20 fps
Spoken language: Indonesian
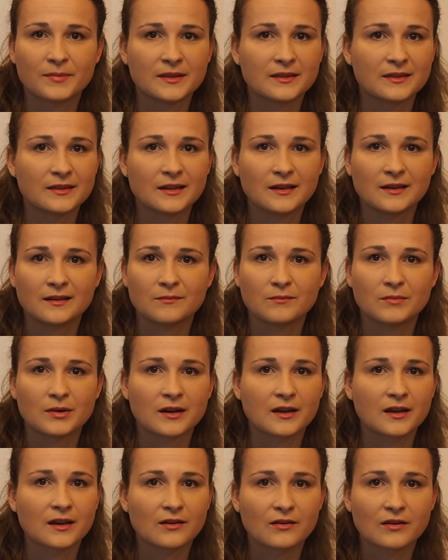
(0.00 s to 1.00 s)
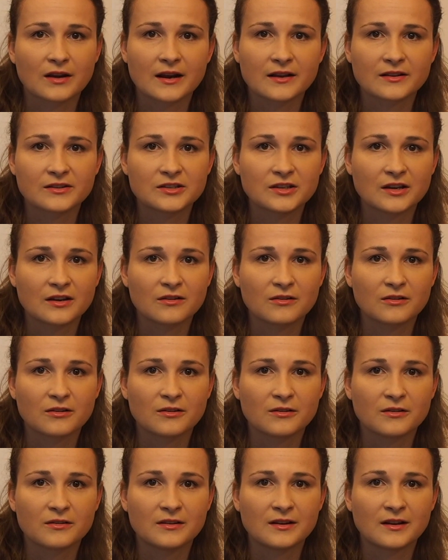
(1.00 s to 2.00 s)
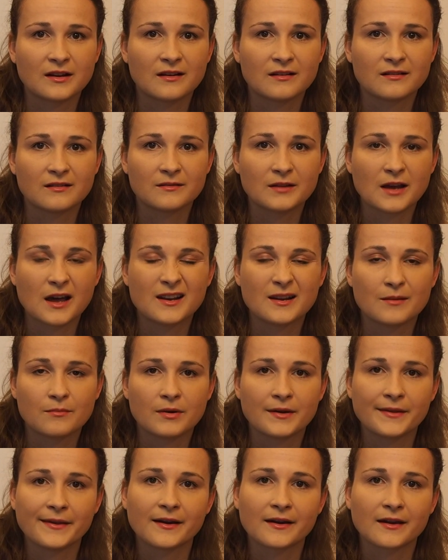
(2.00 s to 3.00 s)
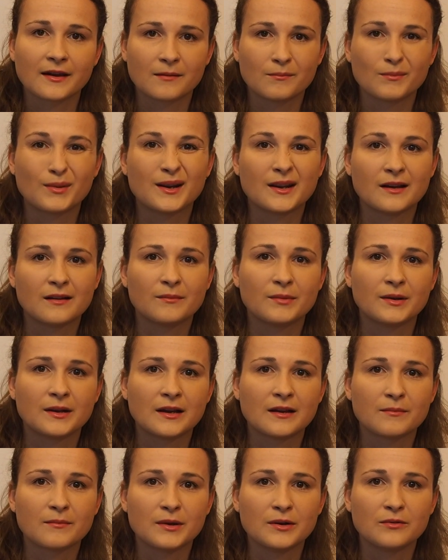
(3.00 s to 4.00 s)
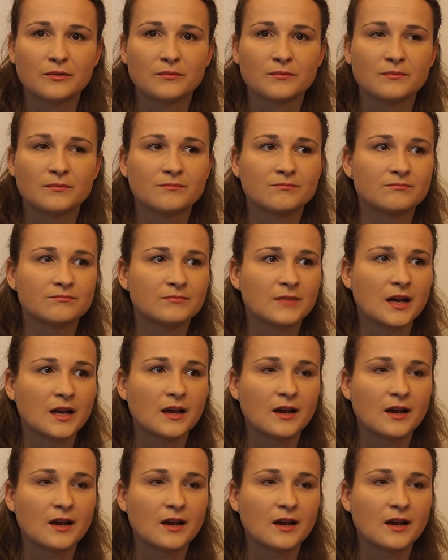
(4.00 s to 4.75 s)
penting bagi orang Ceko dan ada banyak yang benar-benar minum